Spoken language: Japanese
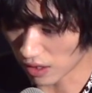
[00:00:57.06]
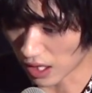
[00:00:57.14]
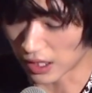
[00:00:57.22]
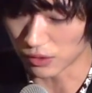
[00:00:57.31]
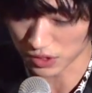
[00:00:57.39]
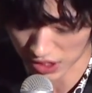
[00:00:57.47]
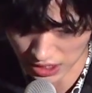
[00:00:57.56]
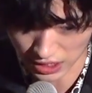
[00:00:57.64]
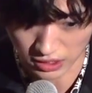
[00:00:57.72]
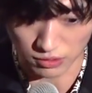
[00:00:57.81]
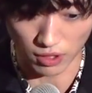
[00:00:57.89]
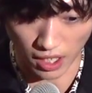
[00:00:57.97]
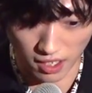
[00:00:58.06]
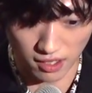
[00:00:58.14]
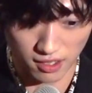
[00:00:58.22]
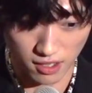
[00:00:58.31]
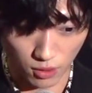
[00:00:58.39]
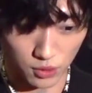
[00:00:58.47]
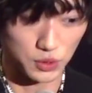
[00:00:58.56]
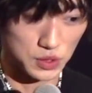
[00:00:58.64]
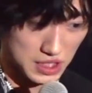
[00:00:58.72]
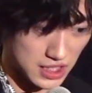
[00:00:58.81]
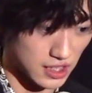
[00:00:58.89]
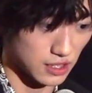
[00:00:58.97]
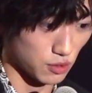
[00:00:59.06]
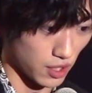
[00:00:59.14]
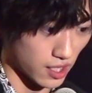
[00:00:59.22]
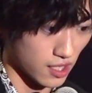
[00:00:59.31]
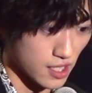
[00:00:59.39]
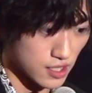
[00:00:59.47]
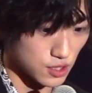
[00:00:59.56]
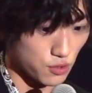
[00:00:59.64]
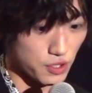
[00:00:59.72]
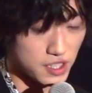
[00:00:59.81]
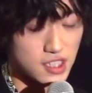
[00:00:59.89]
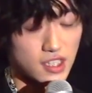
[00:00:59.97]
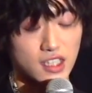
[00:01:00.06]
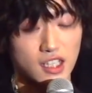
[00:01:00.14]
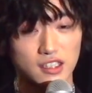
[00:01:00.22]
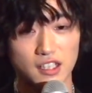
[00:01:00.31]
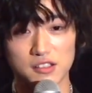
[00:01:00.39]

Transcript: あのシーンとかこのシーンとか、すごい奇跡がた